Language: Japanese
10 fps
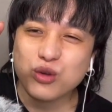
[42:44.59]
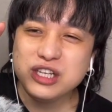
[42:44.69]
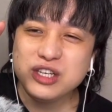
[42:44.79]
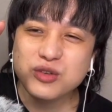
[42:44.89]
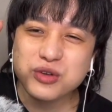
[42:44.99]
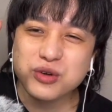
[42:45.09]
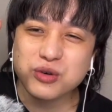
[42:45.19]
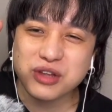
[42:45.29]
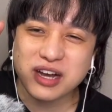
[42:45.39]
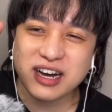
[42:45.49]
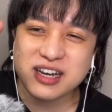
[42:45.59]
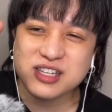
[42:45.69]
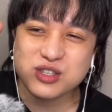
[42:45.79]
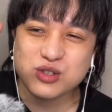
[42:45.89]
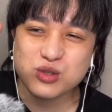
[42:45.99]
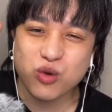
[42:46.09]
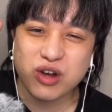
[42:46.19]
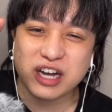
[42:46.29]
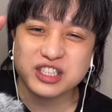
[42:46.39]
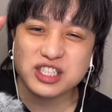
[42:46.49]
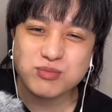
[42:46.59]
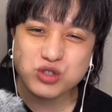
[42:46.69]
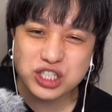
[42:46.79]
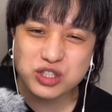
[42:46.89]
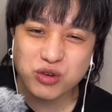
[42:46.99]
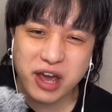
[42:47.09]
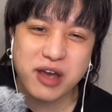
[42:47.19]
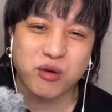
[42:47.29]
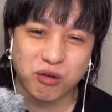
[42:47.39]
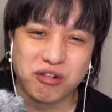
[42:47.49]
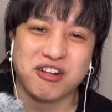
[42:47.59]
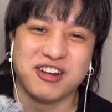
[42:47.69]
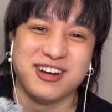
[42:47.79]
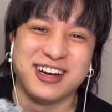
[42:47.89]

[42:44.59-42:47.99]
鬼のような回数のガチムチの連呼